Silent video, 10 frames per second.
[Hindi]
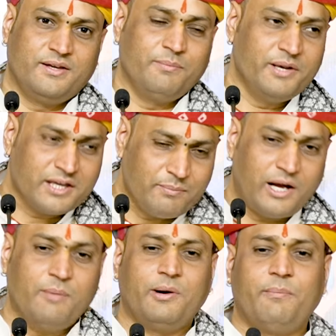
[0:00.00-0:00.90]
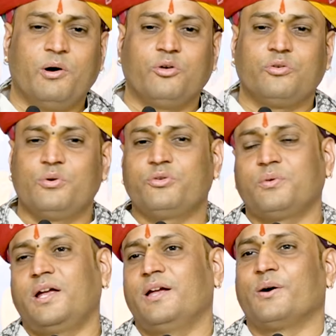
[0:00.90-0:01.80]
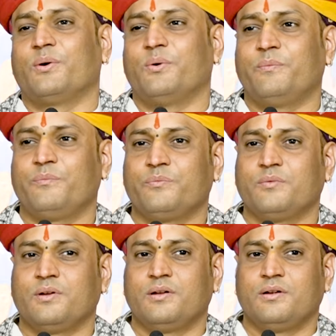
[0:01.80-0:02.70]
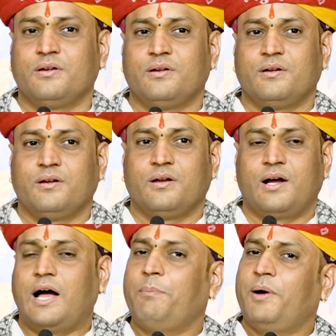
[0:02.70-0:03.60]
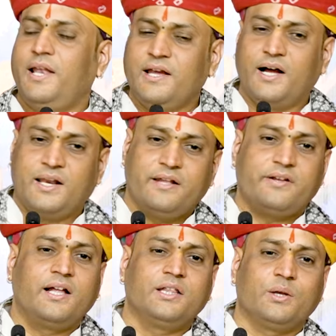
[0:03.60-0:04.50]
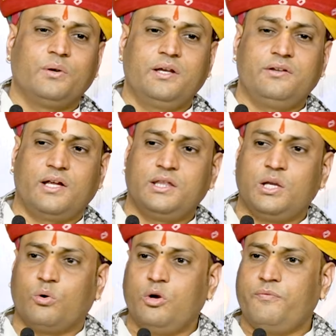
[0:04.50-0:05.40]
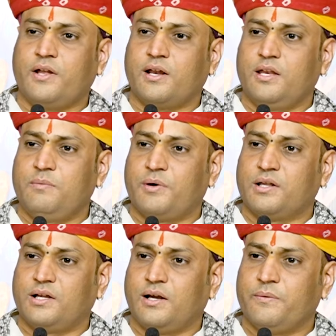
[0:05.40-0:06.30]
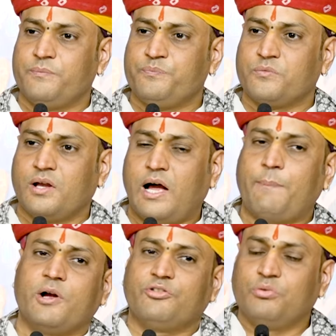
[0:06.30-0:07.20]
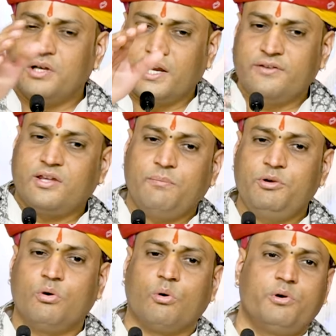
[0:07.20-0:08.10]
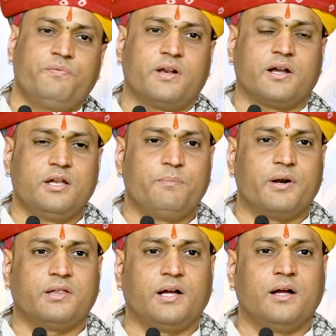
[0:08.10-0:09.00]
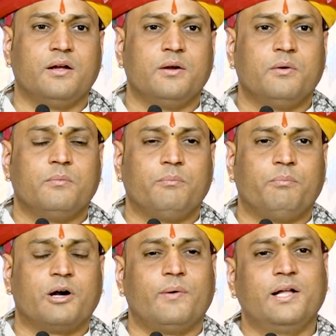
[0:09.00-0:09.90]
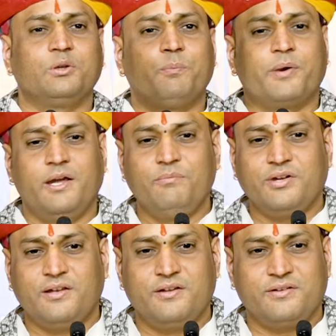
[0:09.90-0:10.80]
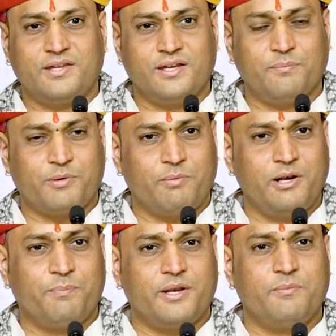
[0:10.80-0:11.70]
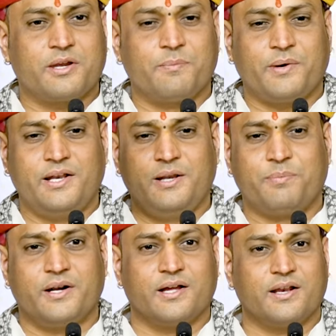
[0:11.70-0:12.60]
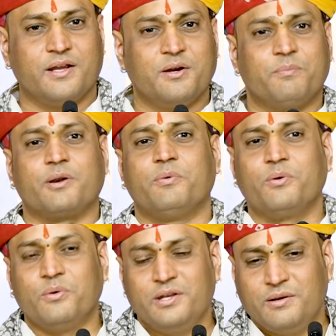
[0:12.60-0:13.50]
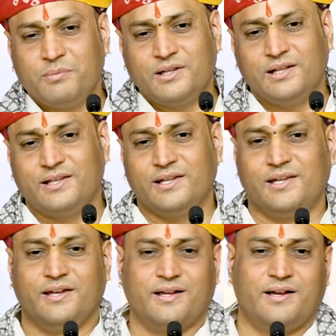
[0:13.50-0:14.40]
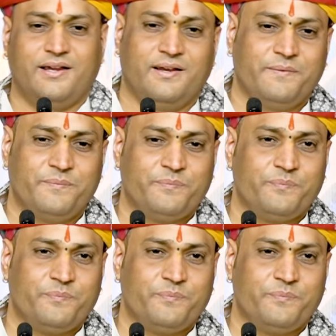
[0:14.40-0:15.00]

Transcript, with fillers: ये मन के भाव बाबा को जरूर सुनाया करो आप भले गाना जानते हो नहीं जानते कोई फर्क नहीं पड़ता आपका सुर कैसा भी हो कोई फर्क नहीं पड़ता भगवान तो प्रेम से रिझते हैं प्रबल प्रेम के पाले पढ़कर प्रभु को नियम बदलते देखा है